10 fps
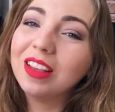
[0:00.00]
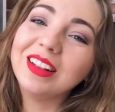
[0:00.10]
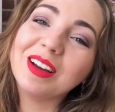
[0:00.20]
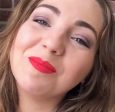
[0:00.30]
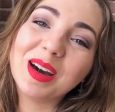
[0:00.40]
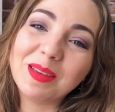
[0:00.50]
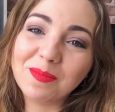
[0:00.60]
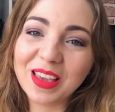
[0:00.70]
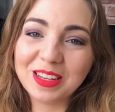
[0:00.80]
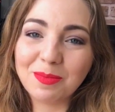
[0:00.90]
Então, mãe,
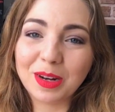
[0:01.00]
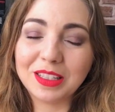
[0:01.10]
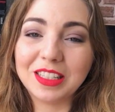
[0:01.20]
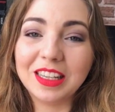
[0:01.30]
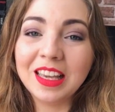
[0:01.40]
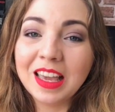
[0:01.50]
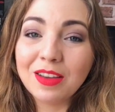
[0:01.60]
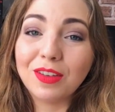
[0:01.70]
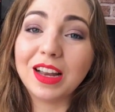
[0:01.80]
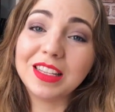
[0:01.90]
um beijo pra ti,
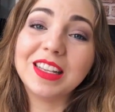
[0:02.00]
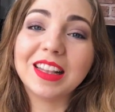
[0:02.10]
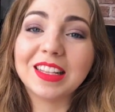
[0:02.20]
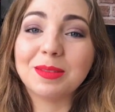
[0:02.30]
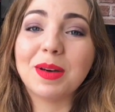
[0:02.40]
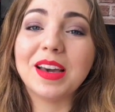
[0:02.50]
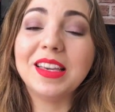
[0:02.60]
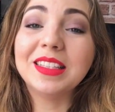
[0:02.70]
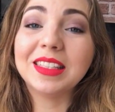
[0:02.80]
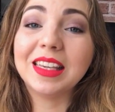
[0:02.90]
Feliz Dia das
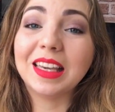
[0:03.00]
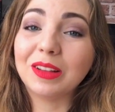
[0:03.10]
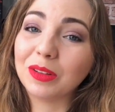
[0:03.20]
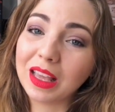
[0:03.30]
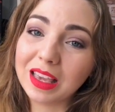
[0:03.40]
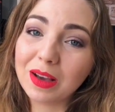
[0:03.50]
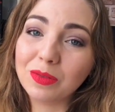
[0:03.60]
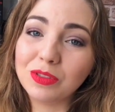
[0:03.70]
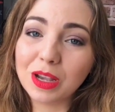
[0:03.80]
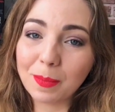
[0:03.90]
Mães e que tu tenha
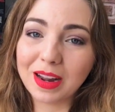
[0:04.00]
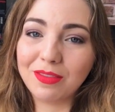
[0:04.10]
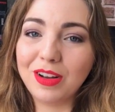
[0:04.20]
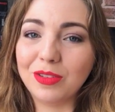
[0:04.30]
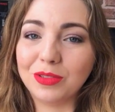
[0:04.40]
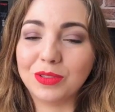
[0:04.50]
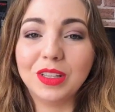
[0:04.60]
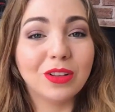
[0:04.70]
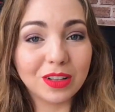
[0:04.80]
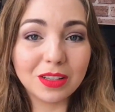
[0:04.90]
um dia maravilhoso.
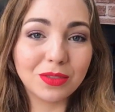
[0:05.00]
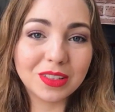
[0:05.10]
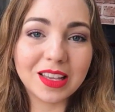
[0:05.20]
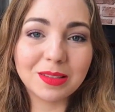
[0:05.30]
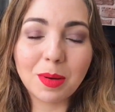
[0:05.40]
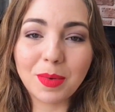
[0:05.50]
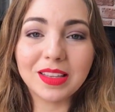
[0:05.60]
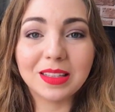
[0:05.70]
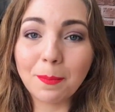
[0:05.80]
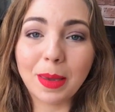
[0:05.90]
E todos vocês,
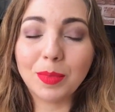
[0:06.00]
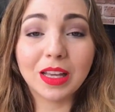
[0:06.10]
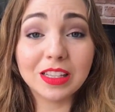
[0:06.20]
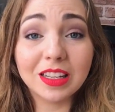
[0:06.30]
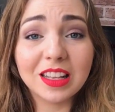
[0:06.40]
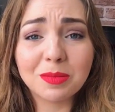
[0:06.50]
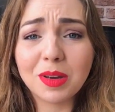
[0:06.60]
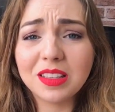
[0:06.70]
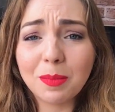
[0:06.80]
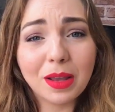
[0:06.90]
mamães, também. Porque Dia das
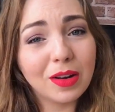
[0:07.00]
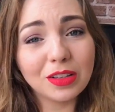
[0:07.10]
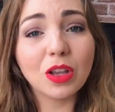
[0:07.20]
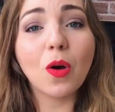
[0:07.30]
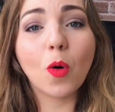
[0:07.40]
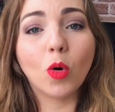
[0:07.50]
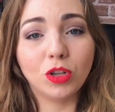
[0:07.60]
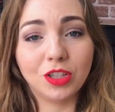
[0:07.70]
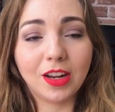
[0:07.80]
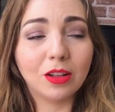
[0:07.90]
Mães também não é só
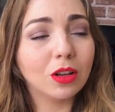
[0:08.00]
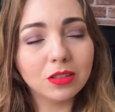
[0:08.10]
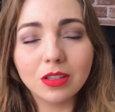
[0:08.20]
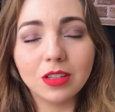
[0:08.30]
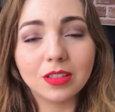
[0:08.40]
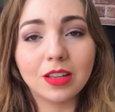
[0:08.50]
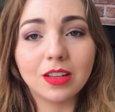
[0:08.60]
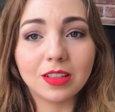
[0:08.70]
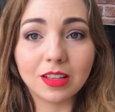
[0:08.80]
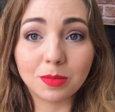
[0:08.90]
hoje, né? Todos os dias é
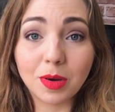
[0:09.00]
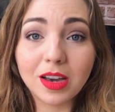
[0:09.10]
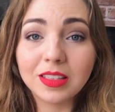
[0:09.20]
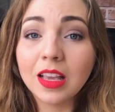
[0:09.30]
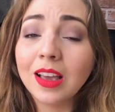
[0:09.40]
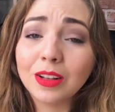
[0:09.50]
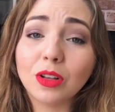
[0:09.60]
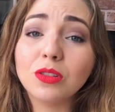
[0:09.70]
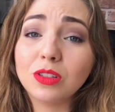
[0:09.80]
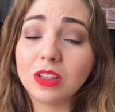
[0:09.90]
Dia das Mães.
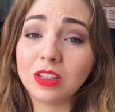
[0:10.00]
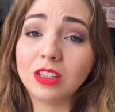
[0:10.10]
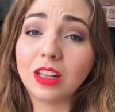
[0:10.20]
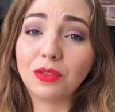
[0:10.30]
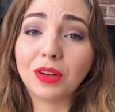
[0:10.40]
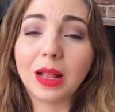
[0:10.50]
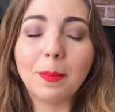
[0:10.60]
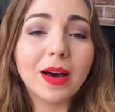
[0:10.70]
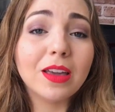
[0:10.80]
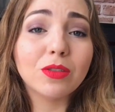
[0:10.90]
Todos os dias a gente tem que falar:
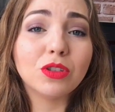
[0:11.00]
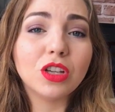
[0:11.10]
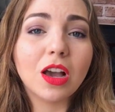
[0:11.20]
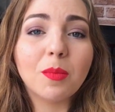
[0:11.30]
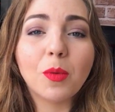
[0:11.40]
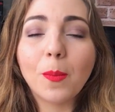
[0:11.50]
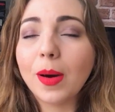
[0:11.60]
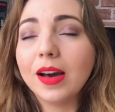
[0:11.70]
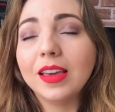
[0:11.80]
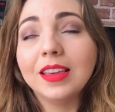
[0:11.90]
mãe, eu te amo,
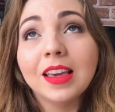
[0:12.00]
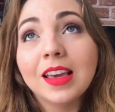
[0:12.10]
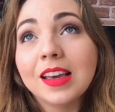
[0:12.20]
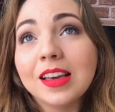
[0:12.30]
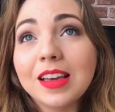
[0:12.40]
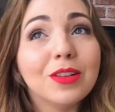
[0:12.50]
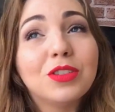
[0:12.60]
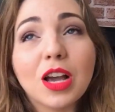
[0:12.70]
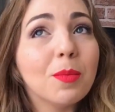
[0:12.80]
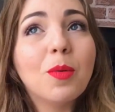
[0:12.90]
mãe.
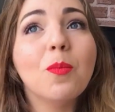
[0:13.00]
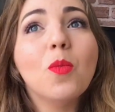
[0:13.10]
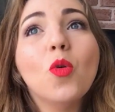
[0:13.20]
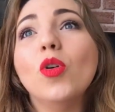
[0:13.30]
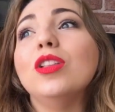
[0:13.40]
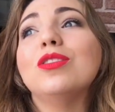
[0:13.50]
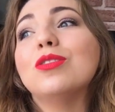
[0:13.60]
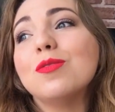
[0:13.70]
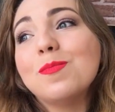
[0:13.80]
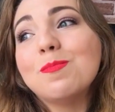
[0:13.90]
Eu te amo muito,